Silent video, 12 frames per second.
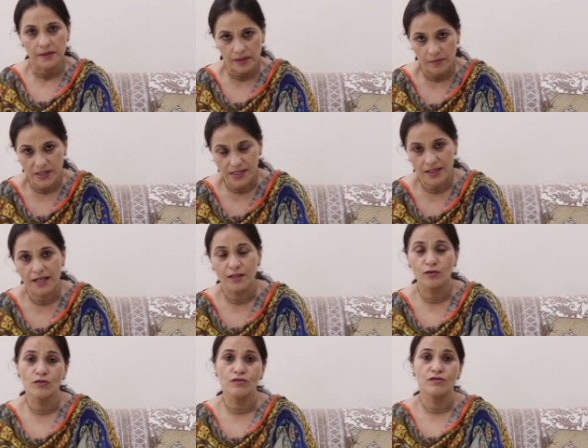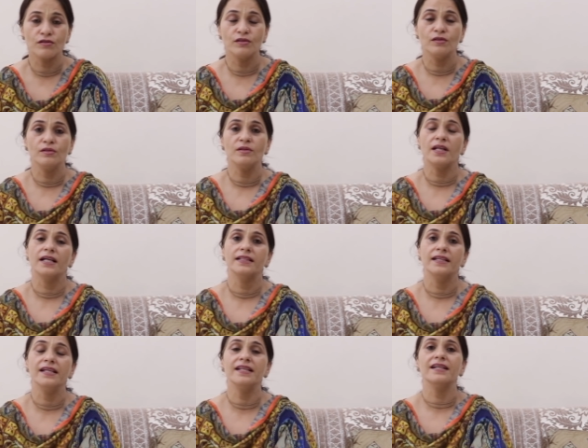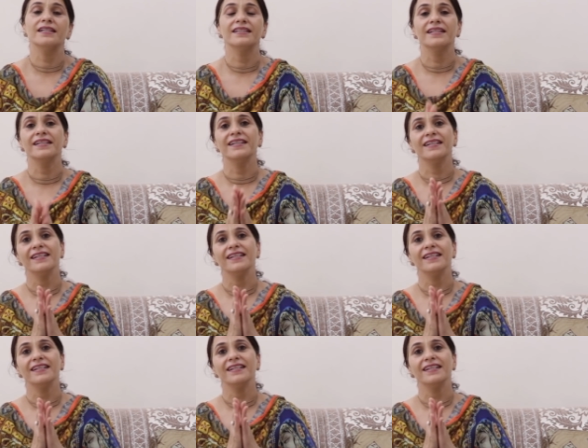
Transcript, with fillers: नमस्कार दोस्तों राधे राधे